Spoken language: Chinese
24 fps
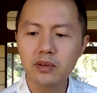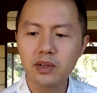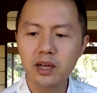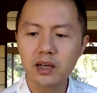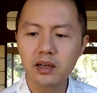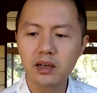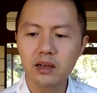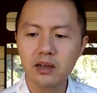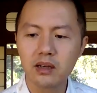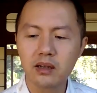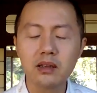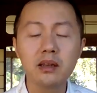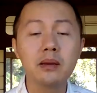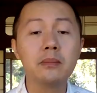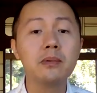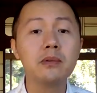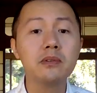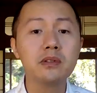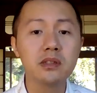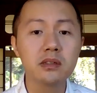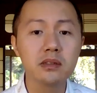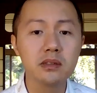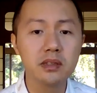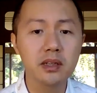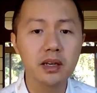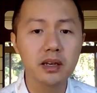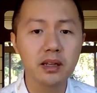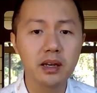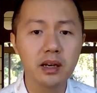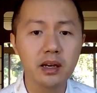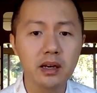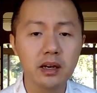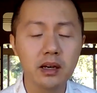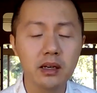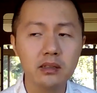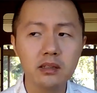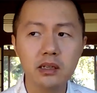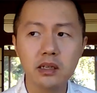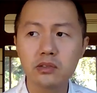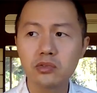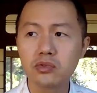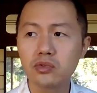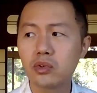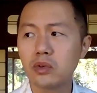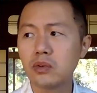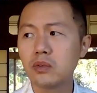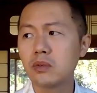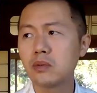量可能也不值钱了，在
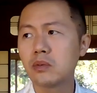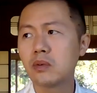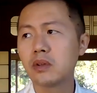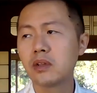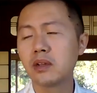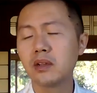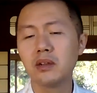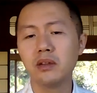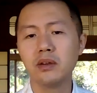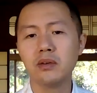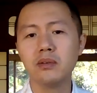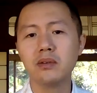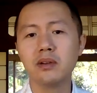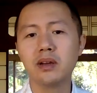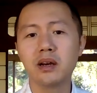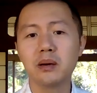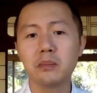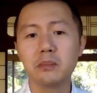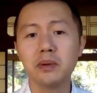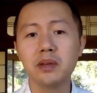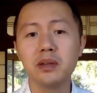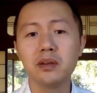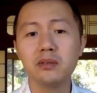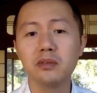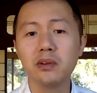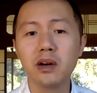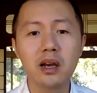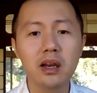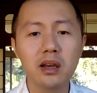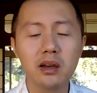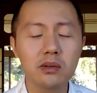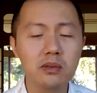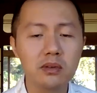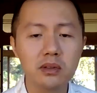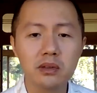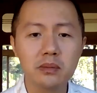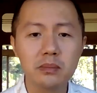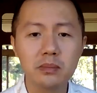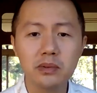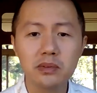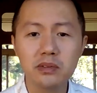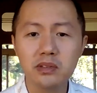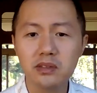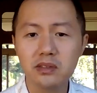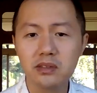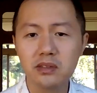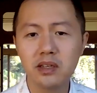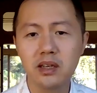中国的流量比外国的
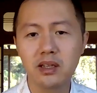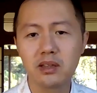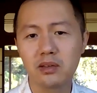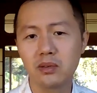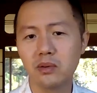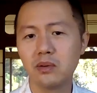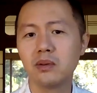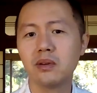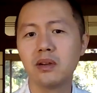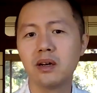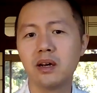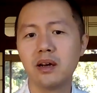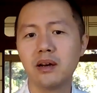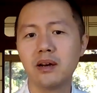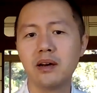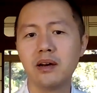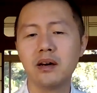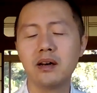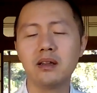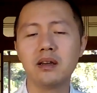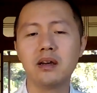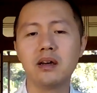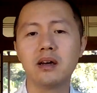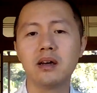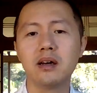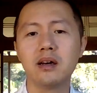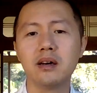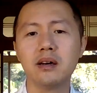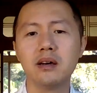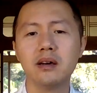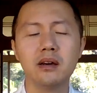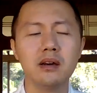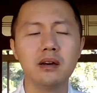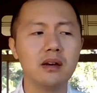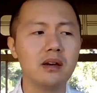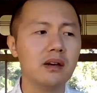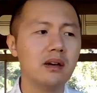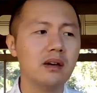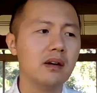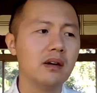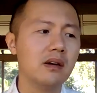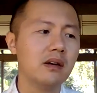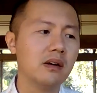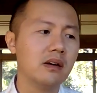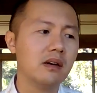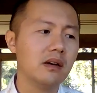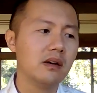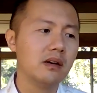不值钱多了啊。它
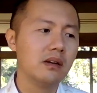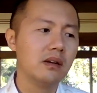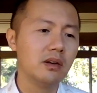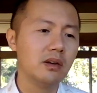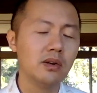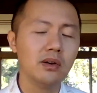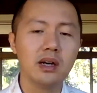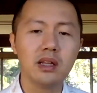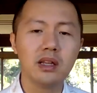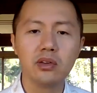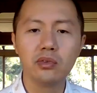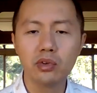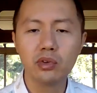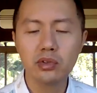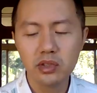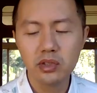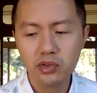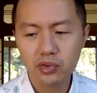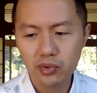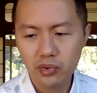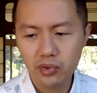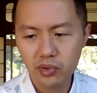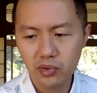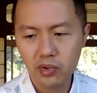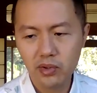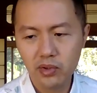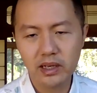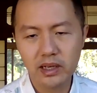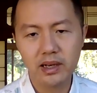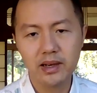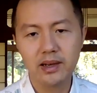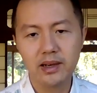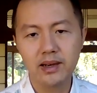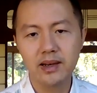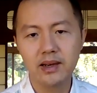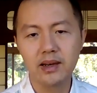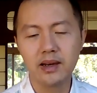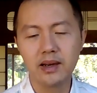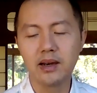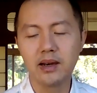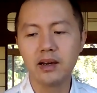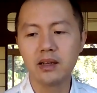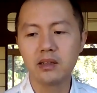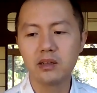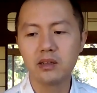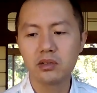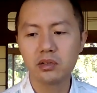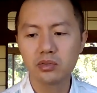有很多是虚的
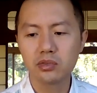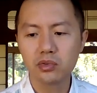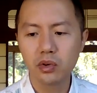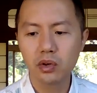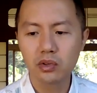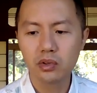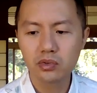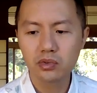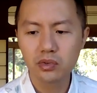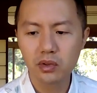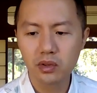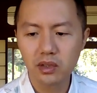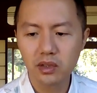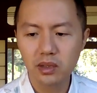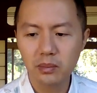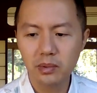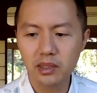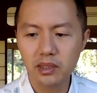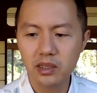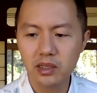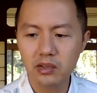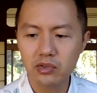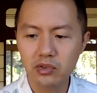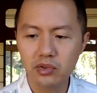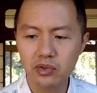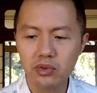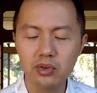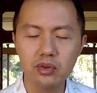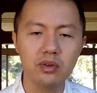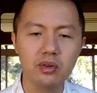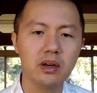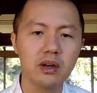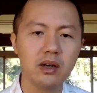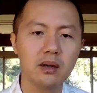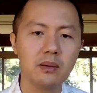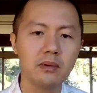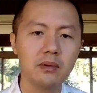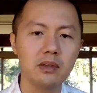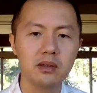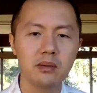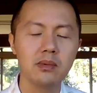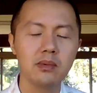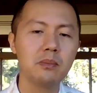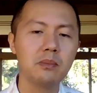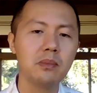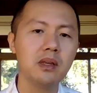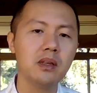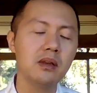啊，就做做的比较虚啊，什
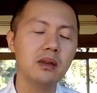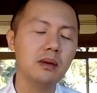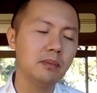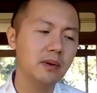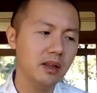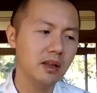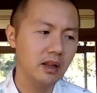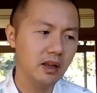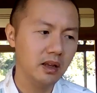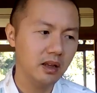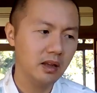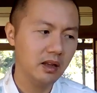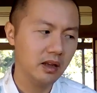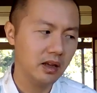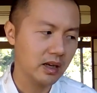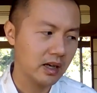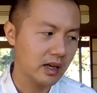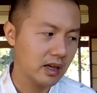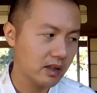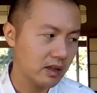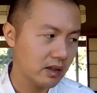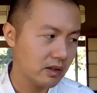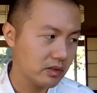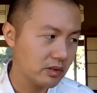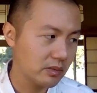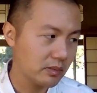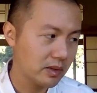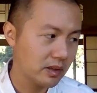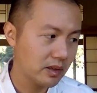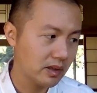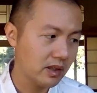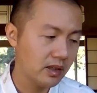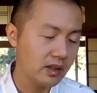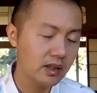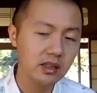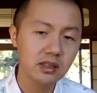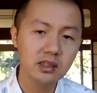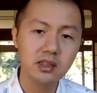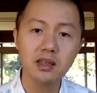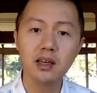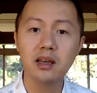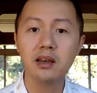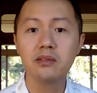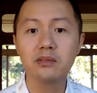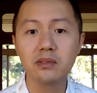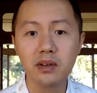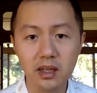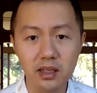么哔哩哔哩，你看到什么一个
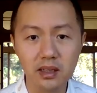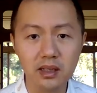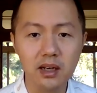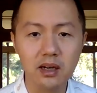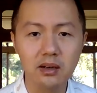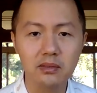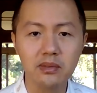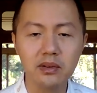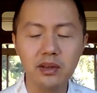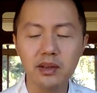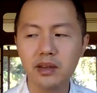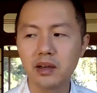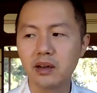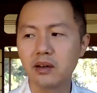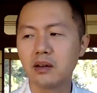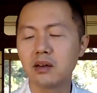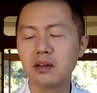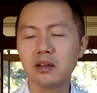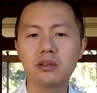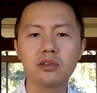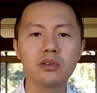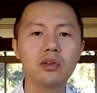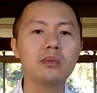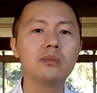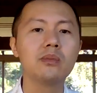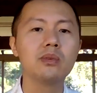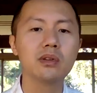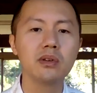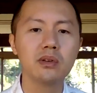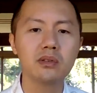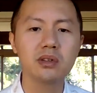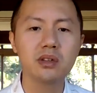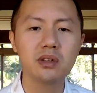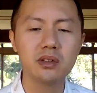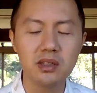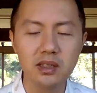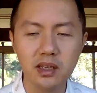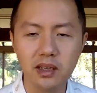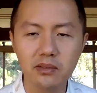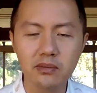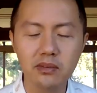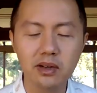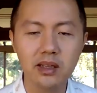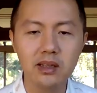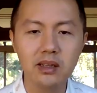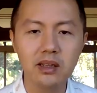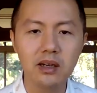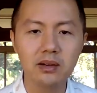千万大 V 啊，动不动就千
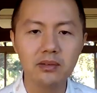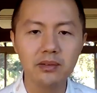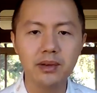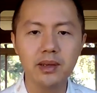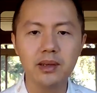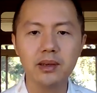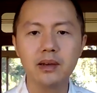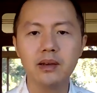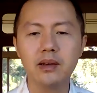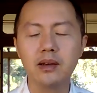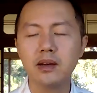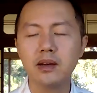万大 V，